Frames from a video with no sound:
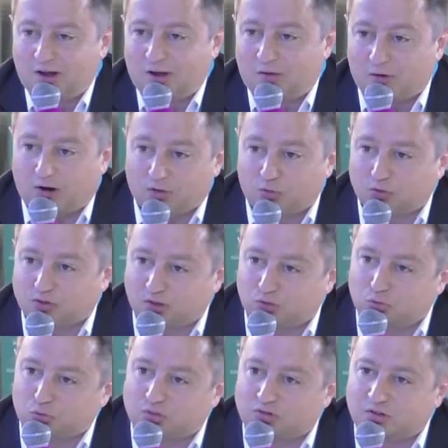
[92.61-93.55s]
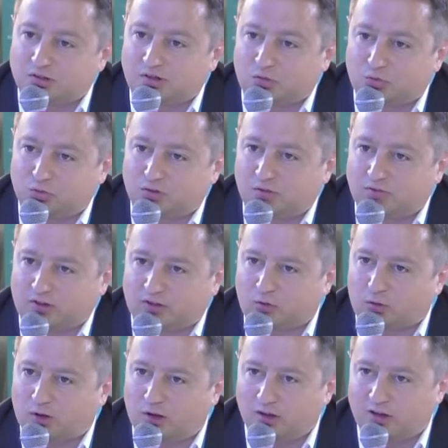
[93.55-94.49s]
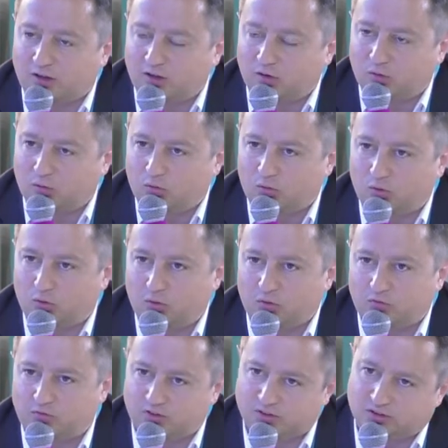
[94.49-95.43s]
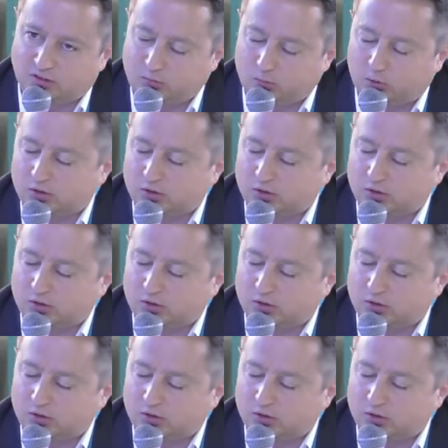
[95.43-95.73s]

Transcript: Voilà, donc c'est ces, tous ces facteurs-là qui ont euh, facilement